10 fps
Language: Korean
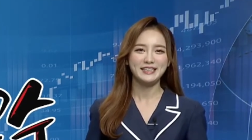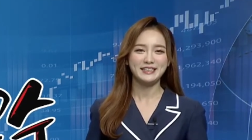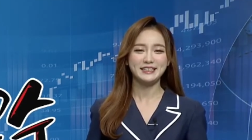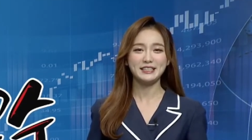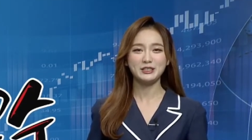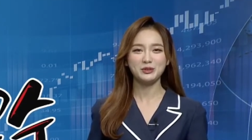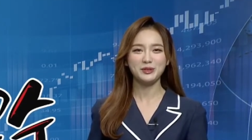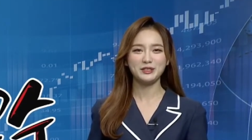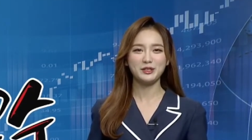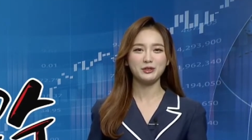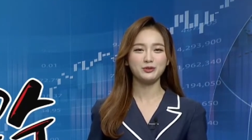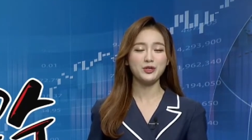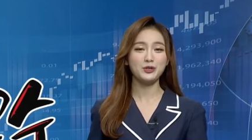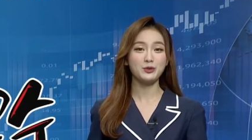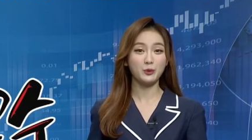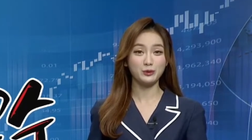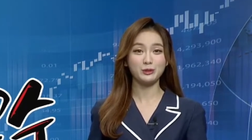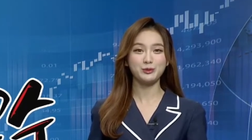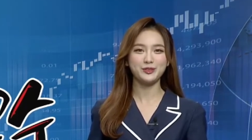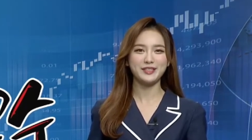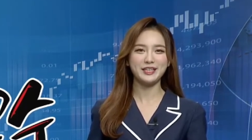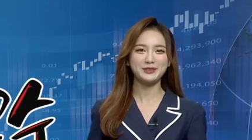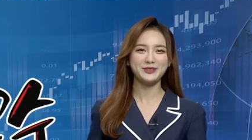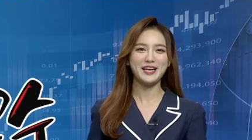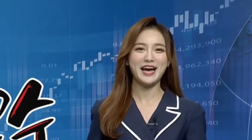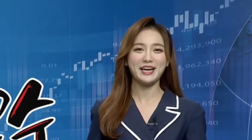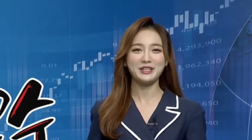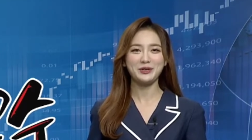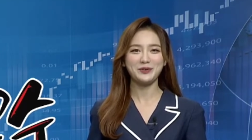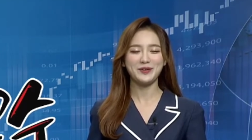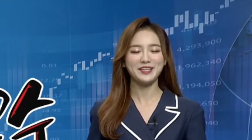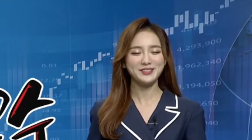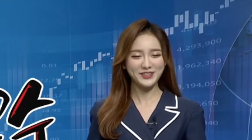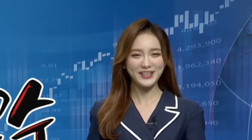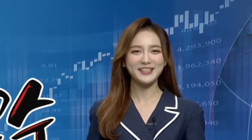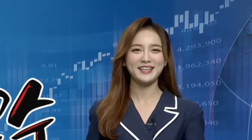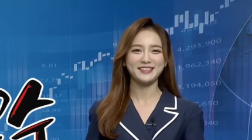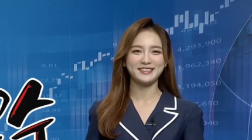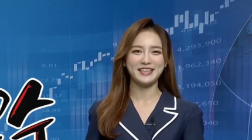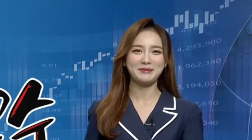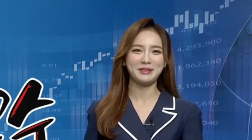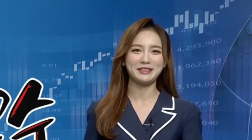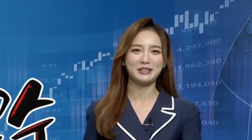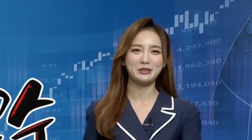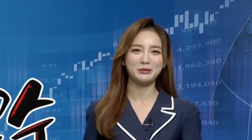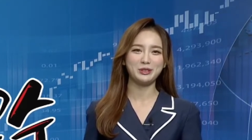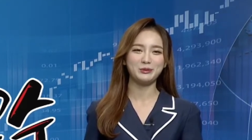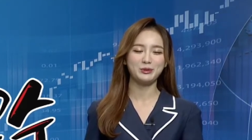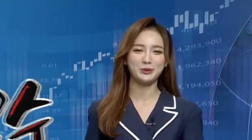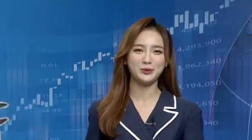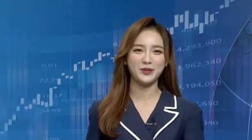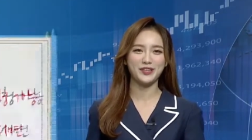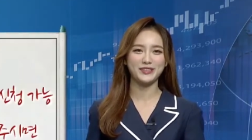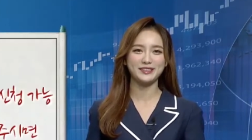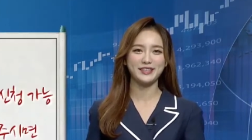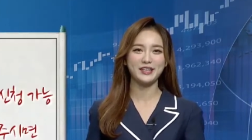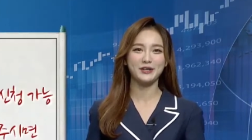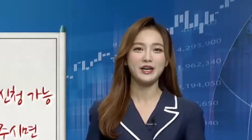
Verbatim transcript: 이 시간을 통해서 수익률 고수분들의 투자 아이디어와 철학까지 함께 나눠보시면 좋을 것 같은데요.